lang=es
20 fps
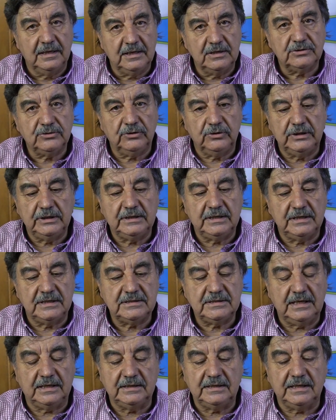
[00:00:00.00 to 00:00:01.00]
Eso es lo
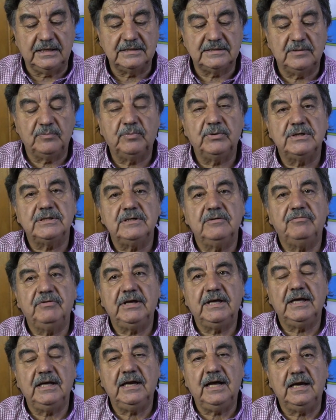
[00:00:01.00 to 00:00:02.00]
interesante, que se puede
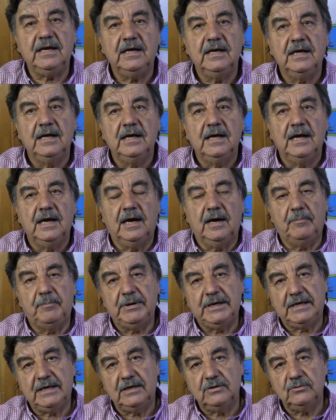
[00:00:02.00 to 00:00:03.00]
refrigerar
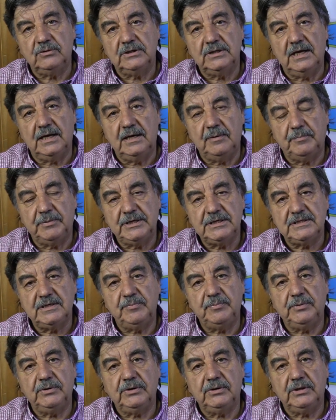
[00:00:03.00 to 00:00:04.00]
aplicando el,
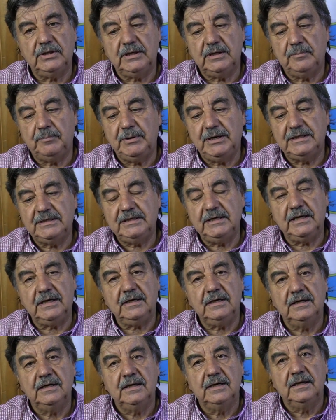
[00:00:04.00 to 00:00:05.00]
principio de
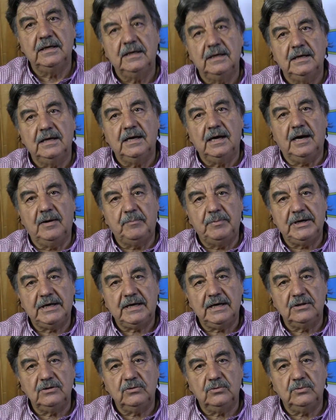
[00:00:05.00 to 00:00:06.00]
Peltier,
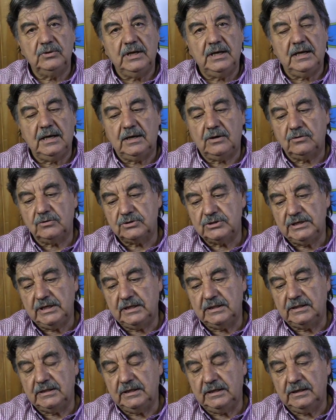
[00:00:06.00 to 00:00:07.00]
aplicando una
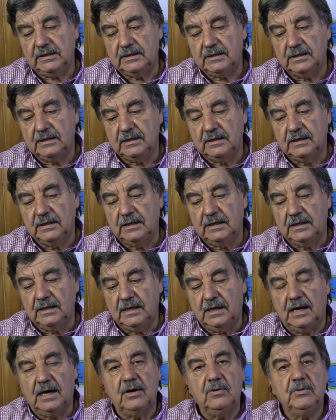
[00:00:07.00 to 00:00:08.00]
corriente
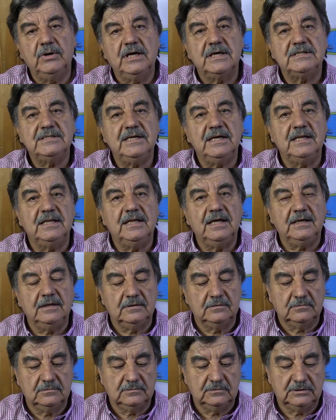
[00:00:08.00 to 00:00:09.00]
a una
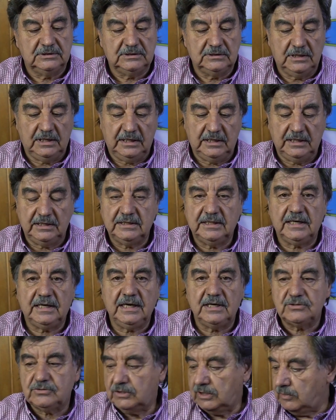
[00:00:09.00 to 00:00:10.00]
celda. En este
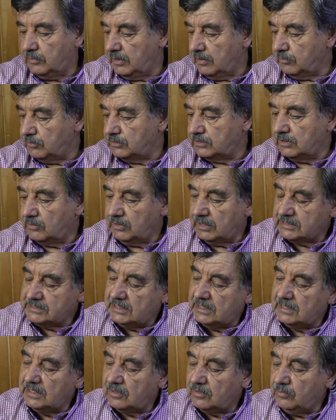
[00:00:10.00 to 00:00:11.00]
caso le voy a mostrar una
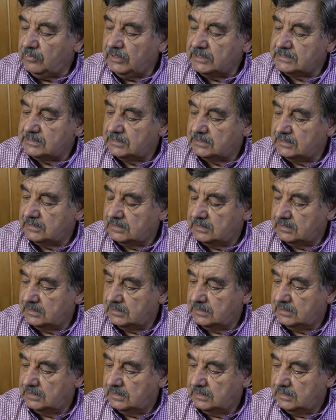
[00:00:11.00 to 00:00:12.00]
celda como es.
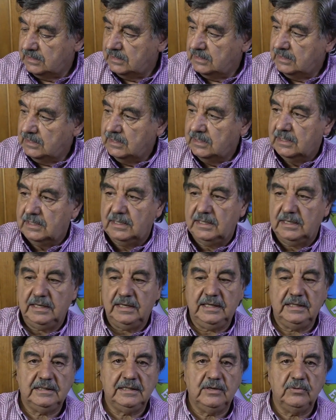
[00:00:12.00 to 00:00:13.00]

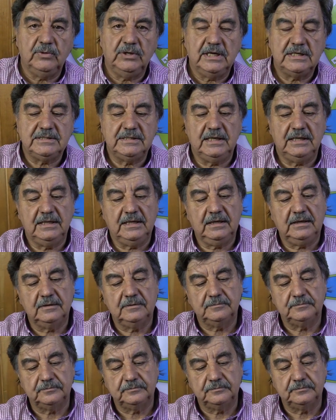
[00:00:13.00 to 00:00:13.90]
Esta es una celda